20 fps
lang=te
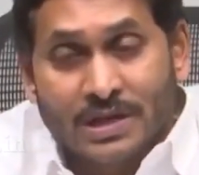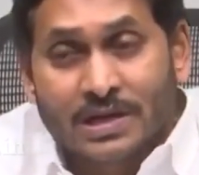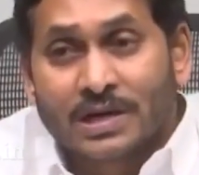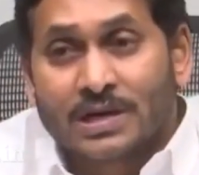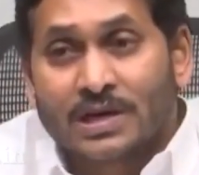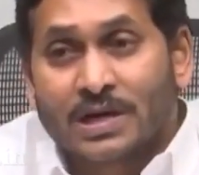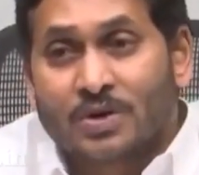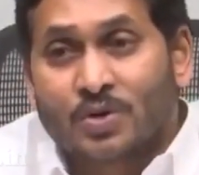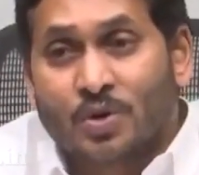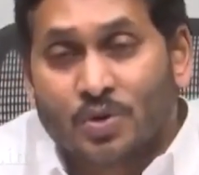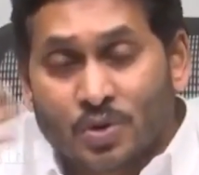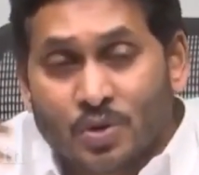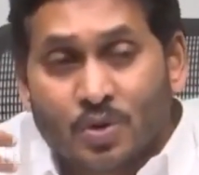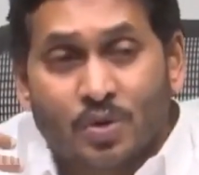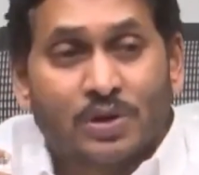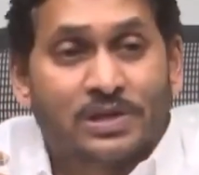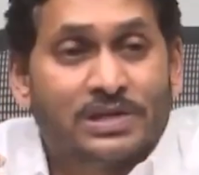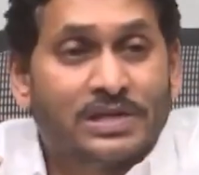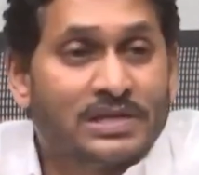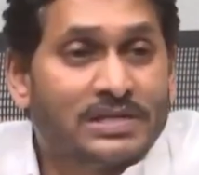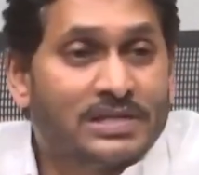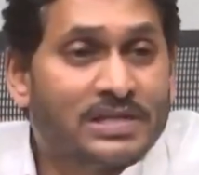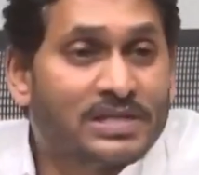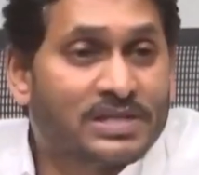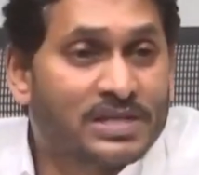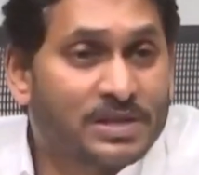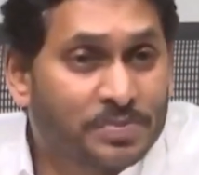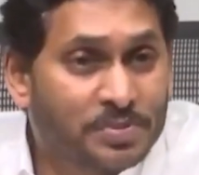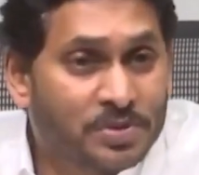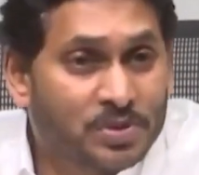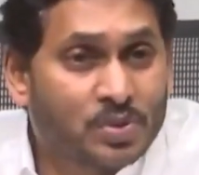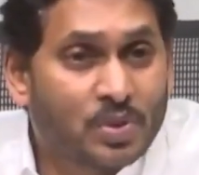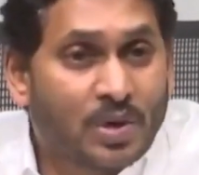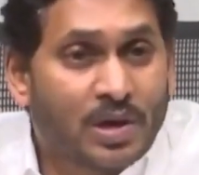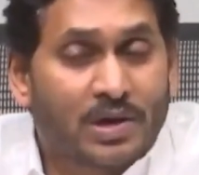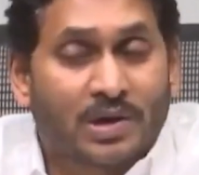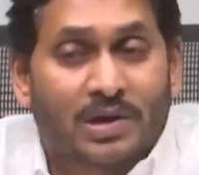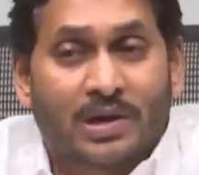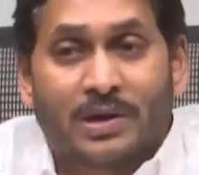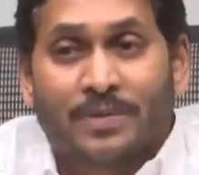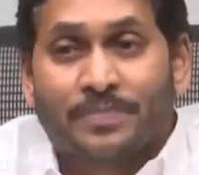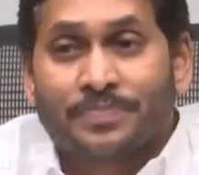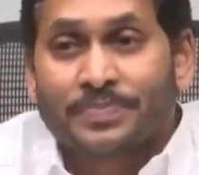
ఏకంగా కొనుగోలు చేసి షిప్స్ ద్వారా